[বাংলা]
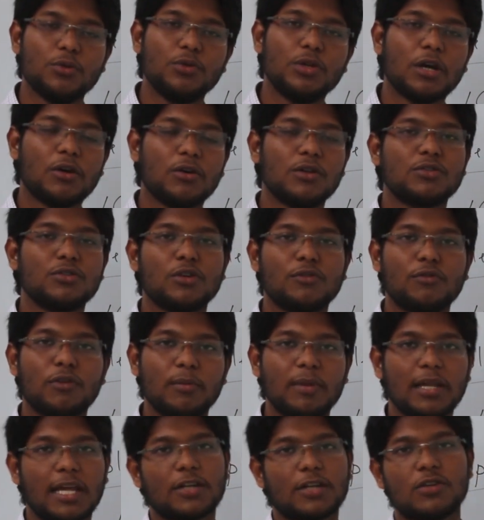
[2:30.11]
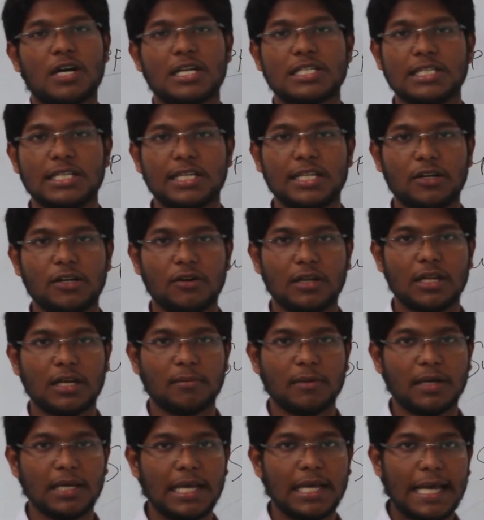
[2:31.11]
দুইটা কোণের যোগফল মিলে একশো আশি ডিগ্রি হওয়া
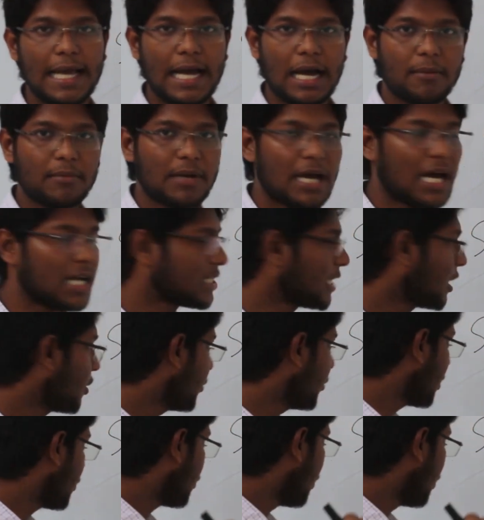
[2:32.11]
লাগবে আমরা আশা করি